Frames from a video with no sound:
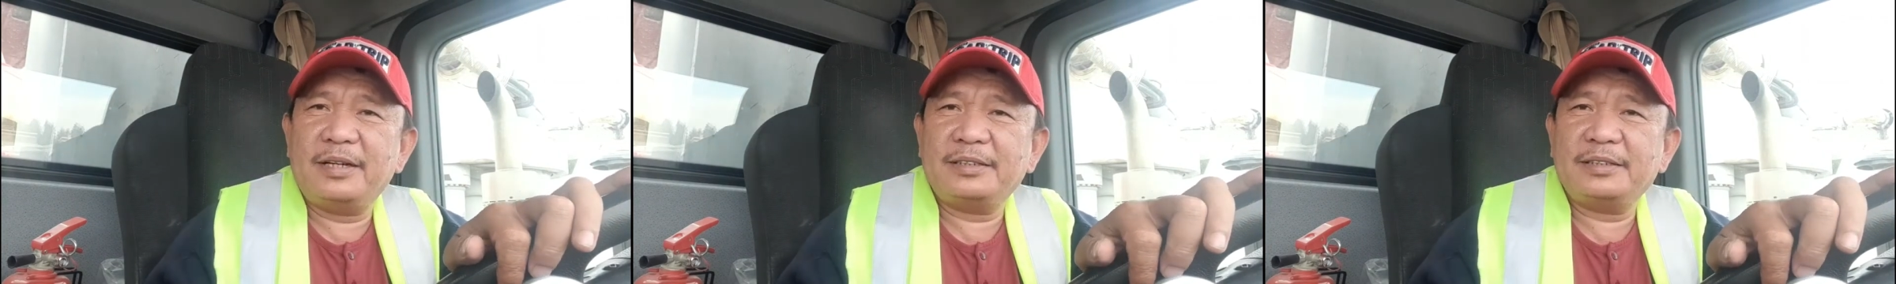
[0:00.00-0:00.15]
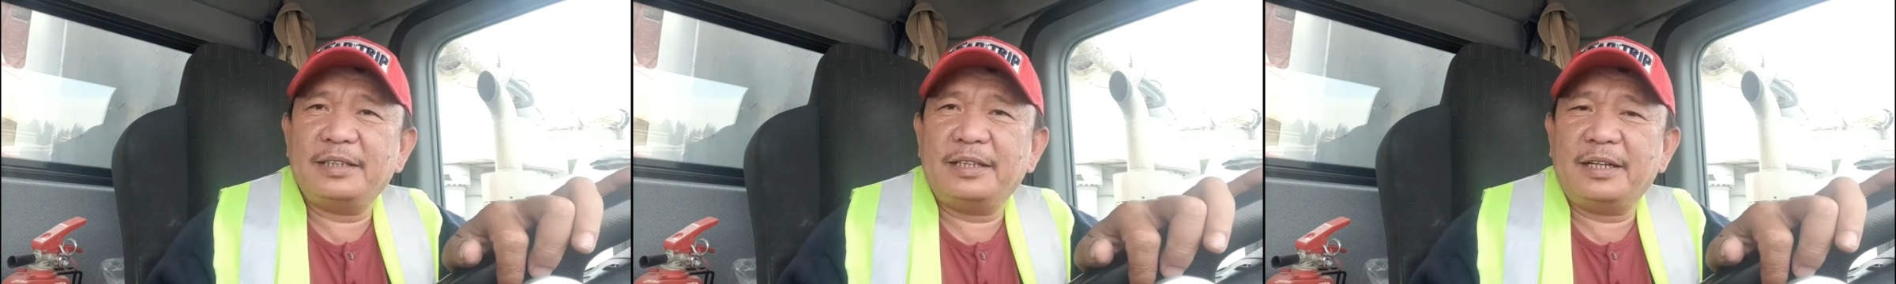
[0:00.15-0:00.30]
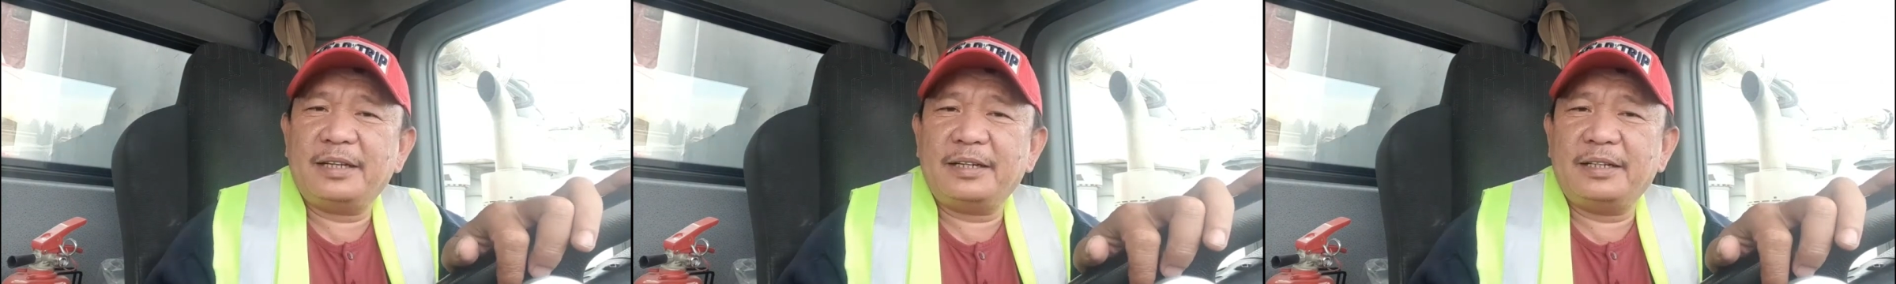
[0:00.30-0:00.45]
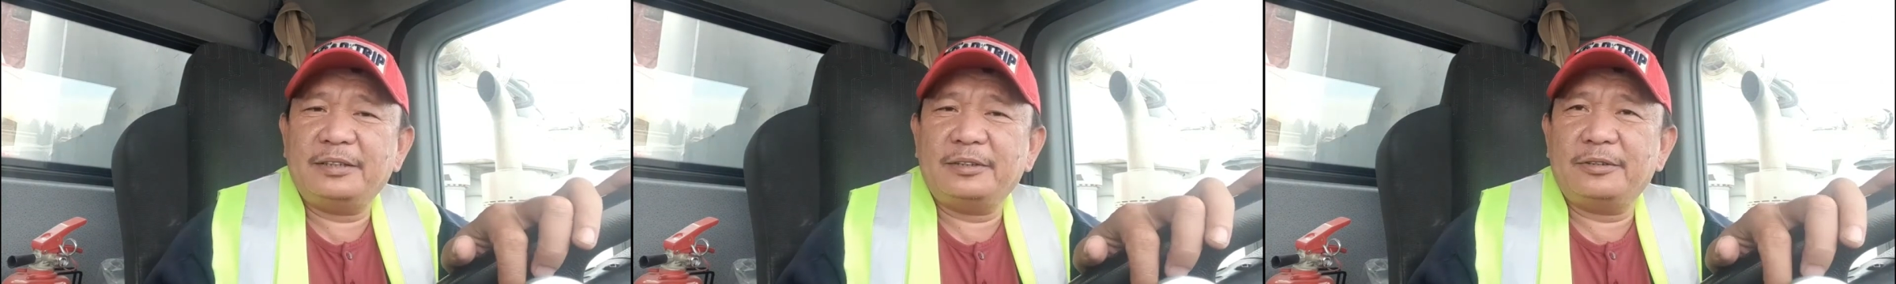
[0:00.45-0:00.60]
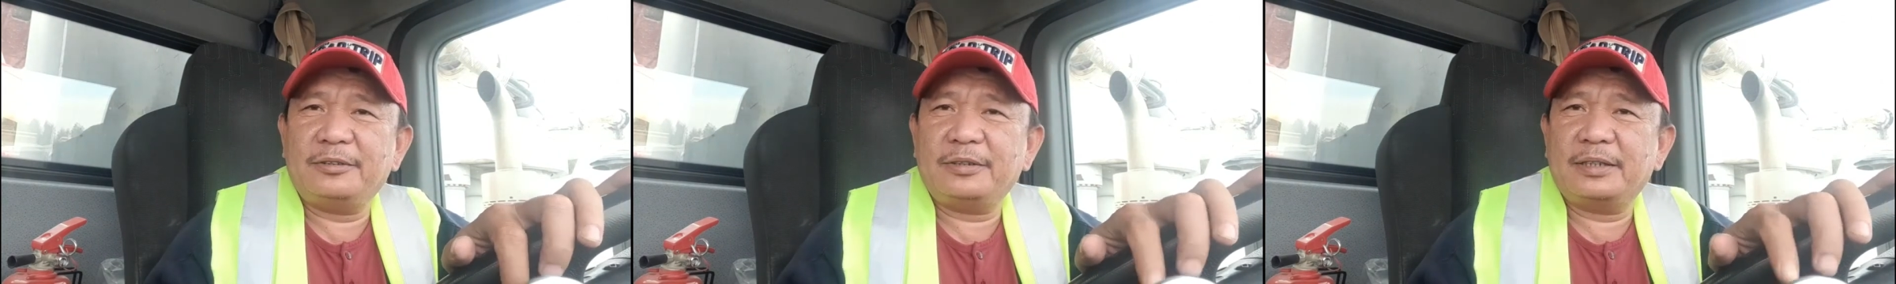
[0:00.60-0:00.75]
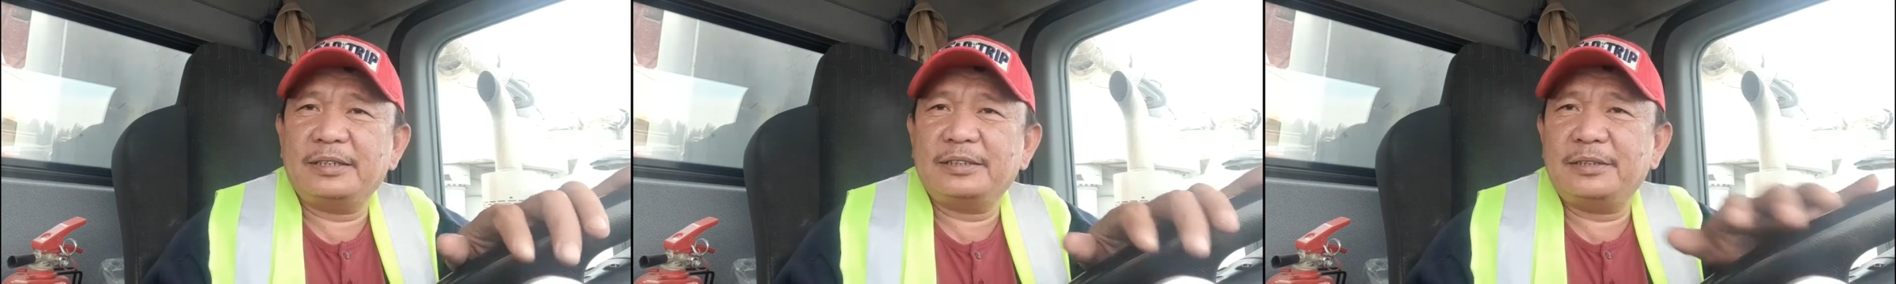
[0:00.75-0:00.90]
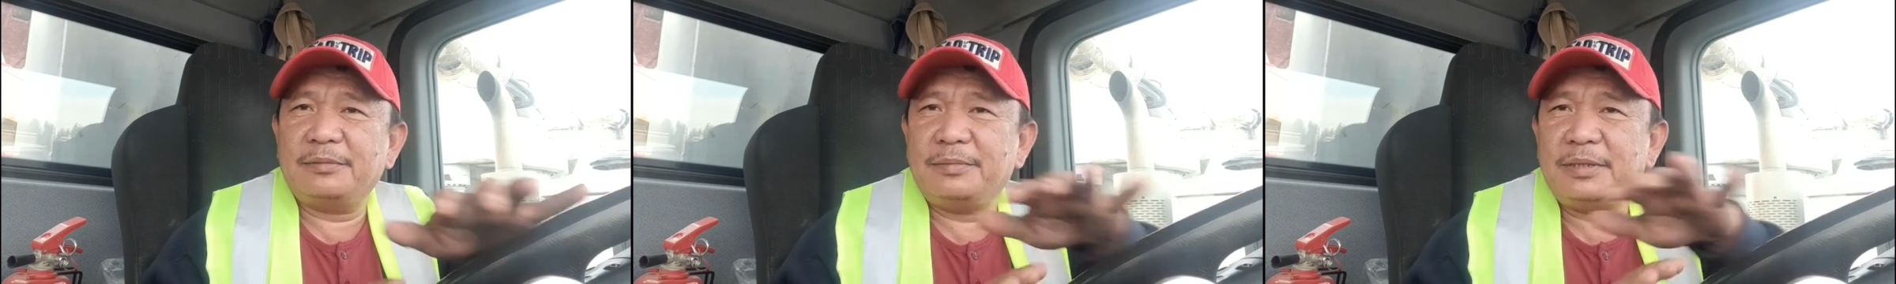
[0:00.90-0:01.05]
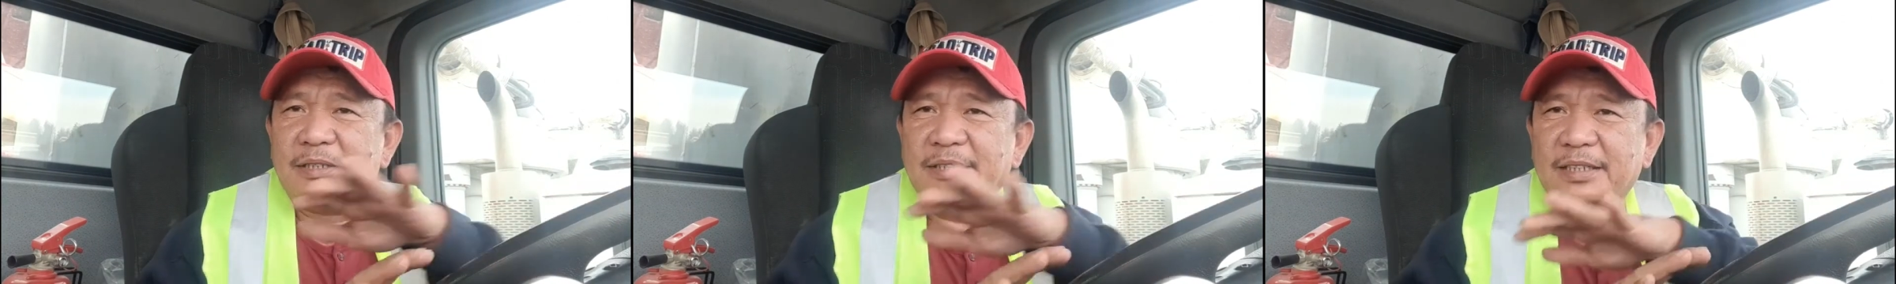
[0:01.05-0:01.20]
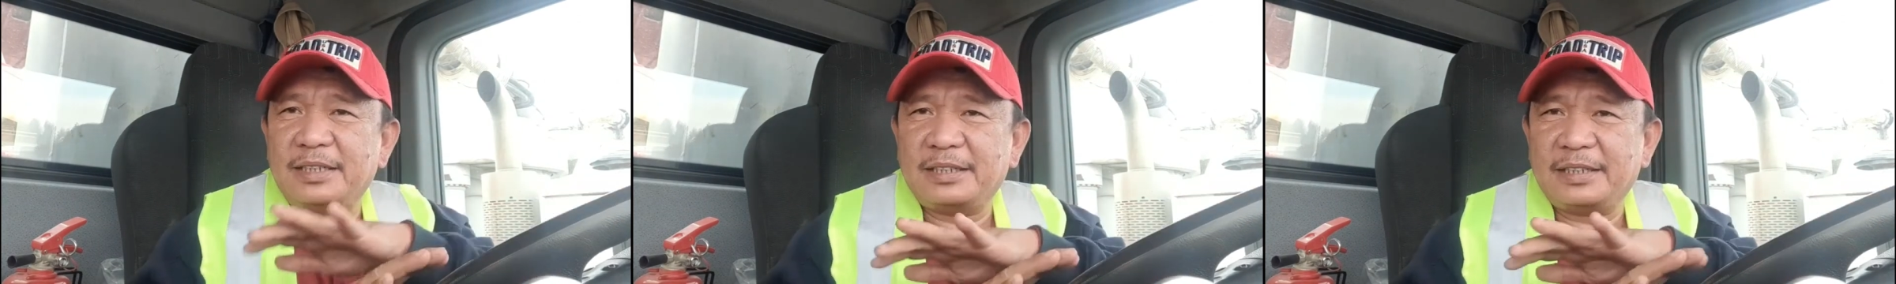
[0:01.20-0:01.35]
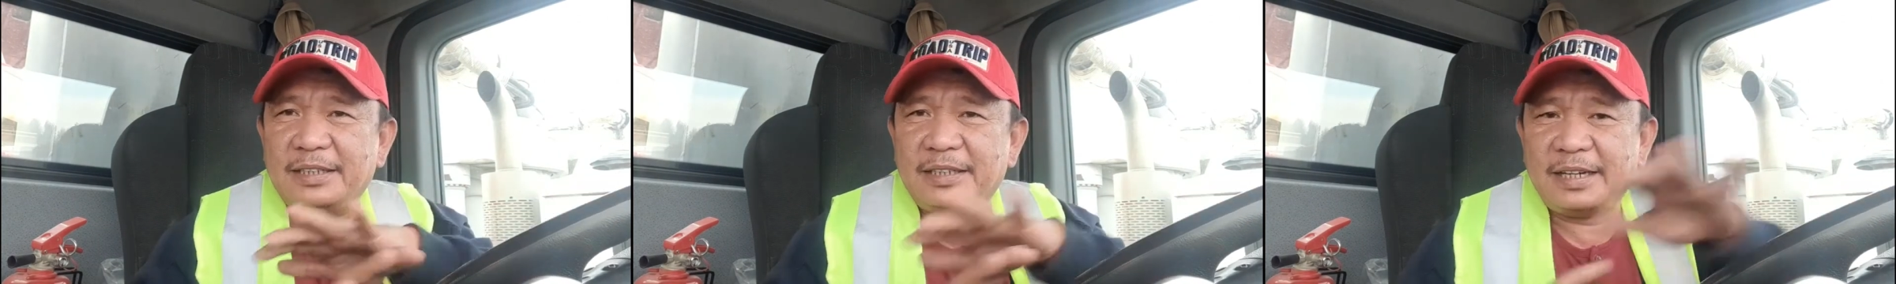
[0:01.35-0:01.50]
accelerator kasi
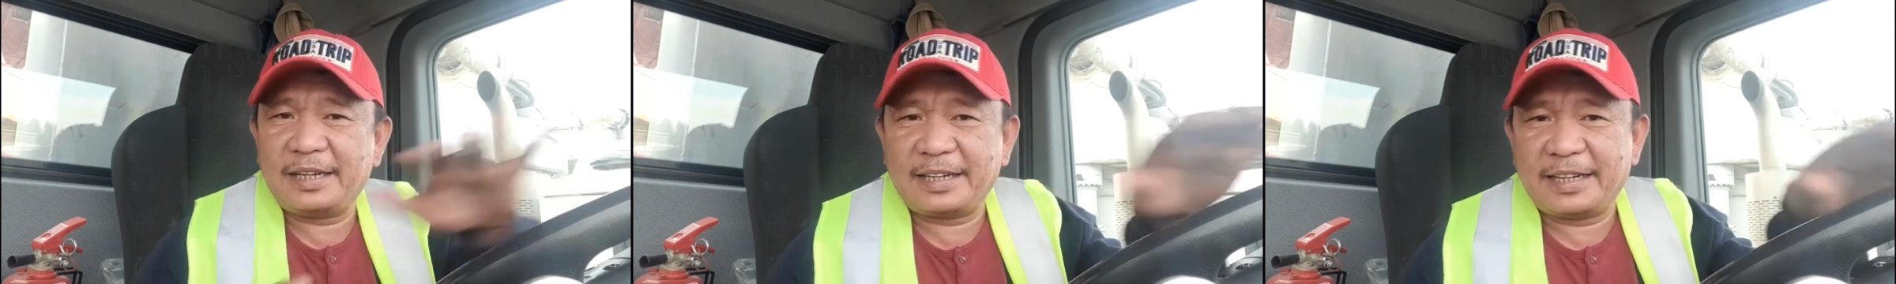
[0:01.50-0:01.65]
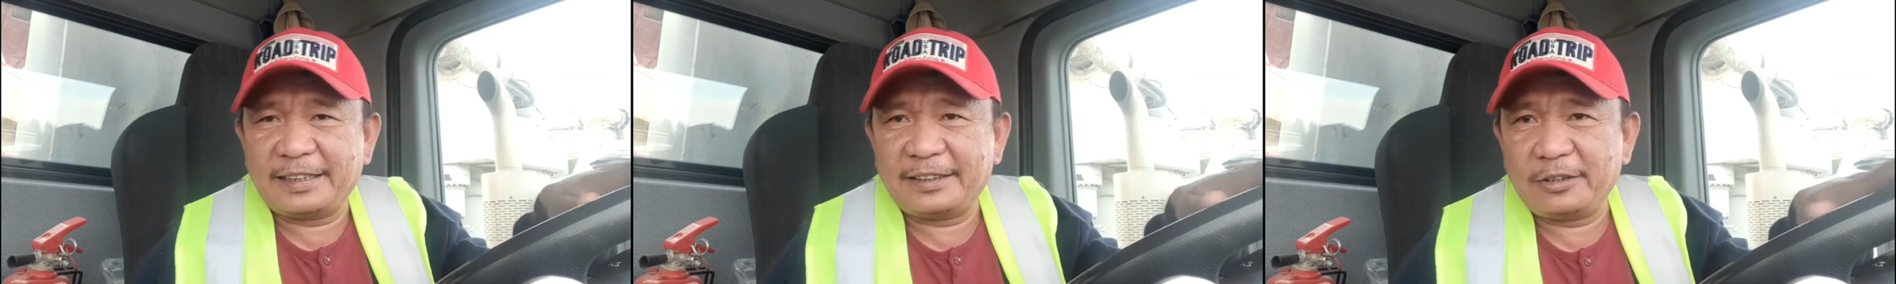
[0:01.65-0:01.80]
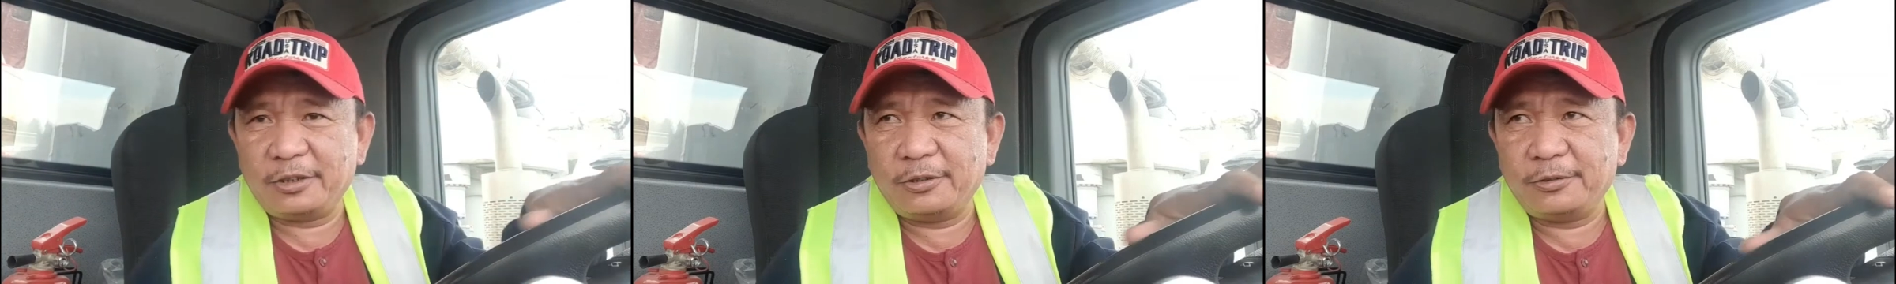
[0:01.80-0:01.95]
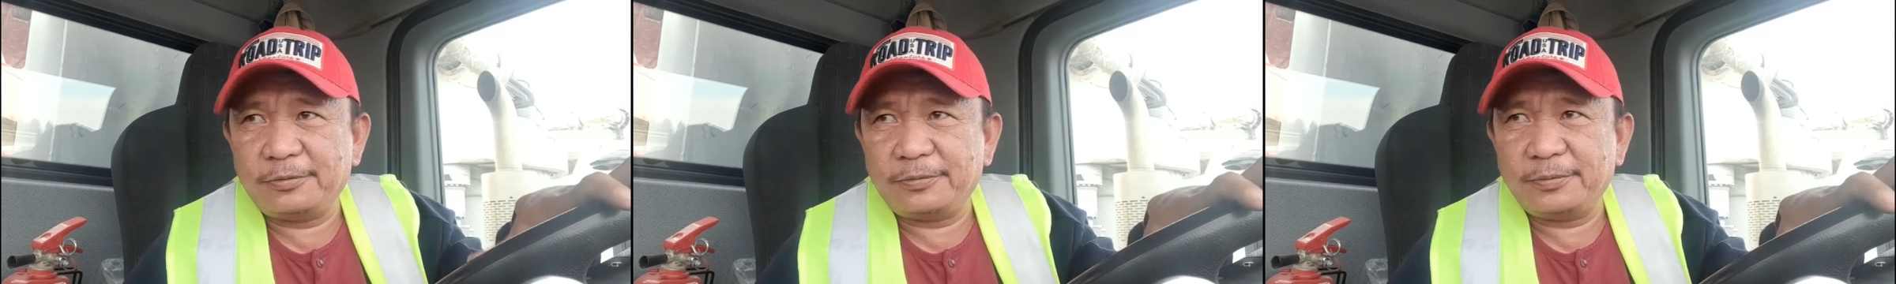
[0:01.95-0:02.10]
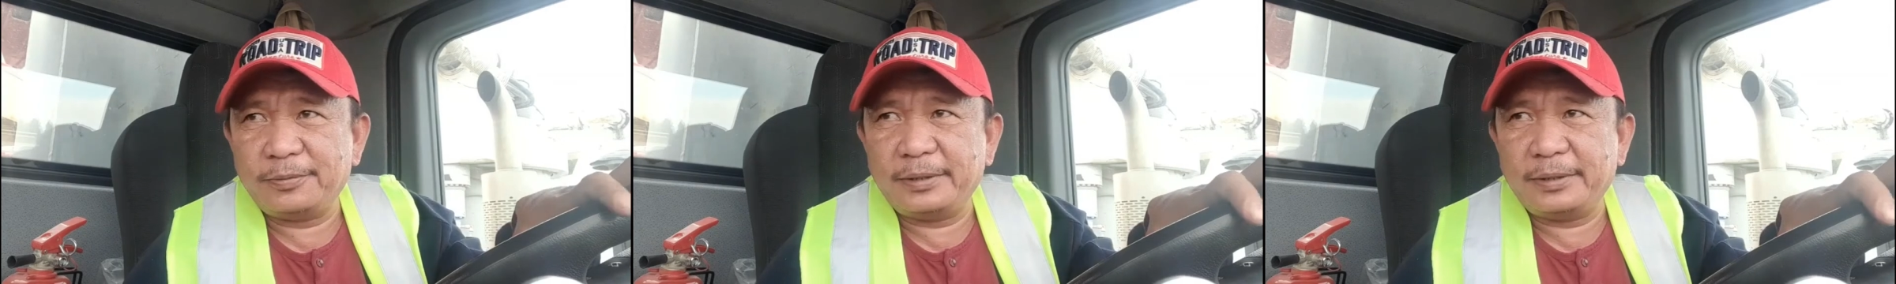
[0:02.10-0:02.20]
minsan kina-cut off